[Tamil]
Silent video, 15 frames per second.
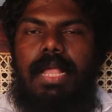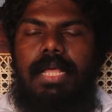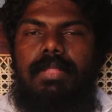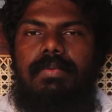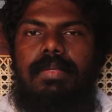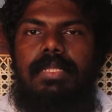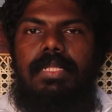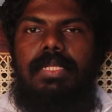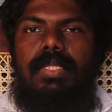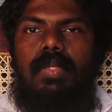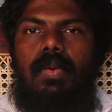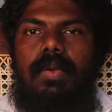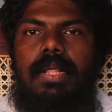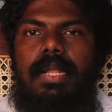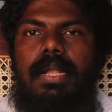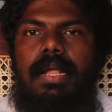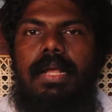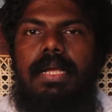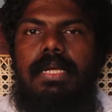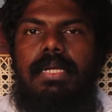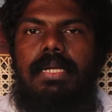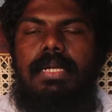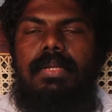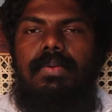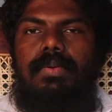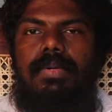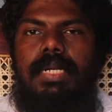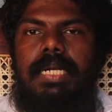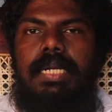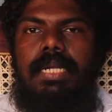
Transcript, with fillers: அது வந்து தொடராக எங்களுக்கு